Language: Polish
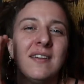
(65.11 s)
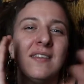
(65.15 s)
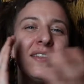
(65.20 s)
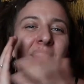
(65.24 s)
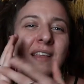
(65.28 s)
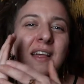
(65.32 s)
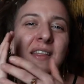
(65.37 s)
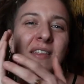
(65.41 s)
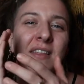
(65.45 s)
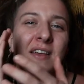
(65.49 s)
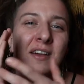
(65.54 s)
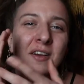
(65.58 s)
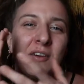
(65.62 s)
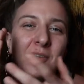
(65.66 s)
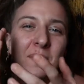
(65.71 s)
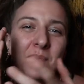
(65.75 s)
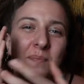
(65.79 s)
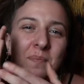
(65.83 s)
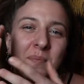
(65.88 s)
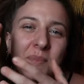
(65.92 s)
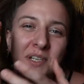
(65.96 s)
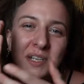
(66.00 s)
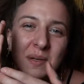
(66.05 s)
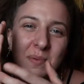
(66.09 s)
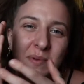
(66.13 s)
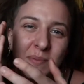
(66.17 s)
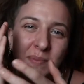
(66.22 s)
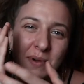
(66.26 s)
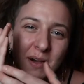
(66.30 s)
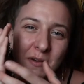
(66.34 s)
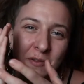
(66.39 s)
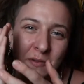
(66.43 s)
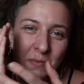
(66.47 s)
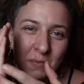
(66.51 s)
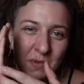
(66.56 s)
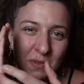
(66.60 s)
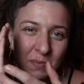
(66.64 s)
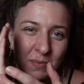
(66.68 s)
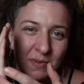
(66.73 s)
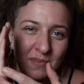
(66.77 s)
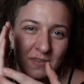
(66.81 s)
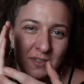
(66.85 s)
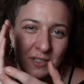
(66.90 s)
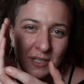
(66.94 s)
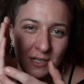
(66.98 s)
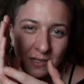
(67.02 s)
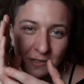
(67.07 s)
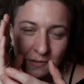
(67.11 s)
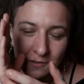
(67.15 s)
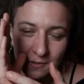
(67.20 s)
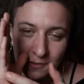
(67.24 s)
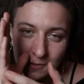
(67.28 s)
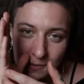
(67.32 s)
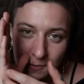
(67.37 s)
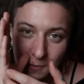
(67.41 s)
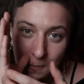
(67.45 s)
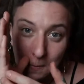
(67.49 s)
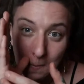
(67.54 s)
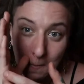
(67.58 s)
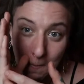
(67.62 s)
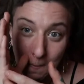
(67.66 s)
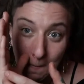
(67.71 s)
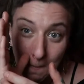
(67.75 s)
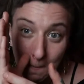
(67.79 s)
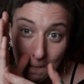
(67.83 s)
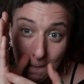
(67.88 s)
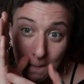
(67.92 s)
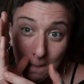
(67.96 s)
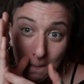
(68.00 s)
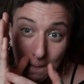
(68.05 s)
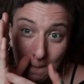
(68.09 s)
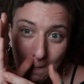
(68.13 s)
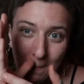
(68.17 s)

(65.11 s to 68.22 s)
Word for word: Dlatego bierzemy pełną odpowiedzialność hmm,